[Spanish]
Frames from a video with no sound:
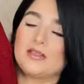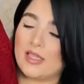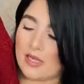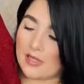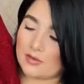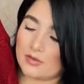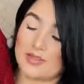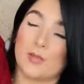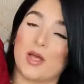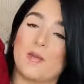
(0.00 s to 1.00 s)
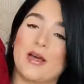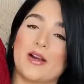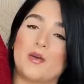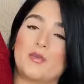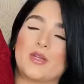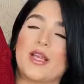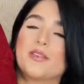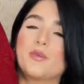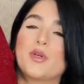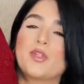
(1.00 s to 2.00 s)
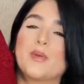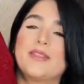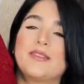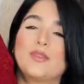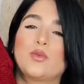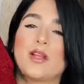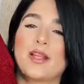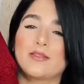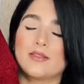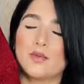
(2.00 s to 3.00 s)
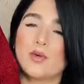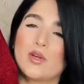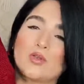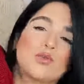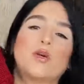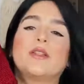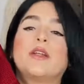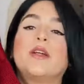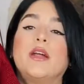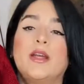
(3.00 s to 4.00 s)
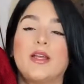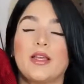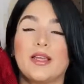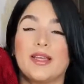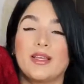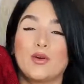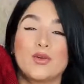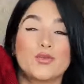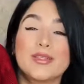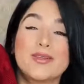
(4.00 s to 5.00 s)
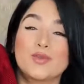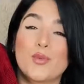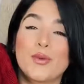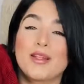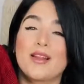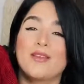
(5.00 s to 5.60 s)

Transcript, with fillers: que se pueda amarrar porque hace un poquito más de cintura y casi siempre los suéter eh, con los suéteres uno pierde la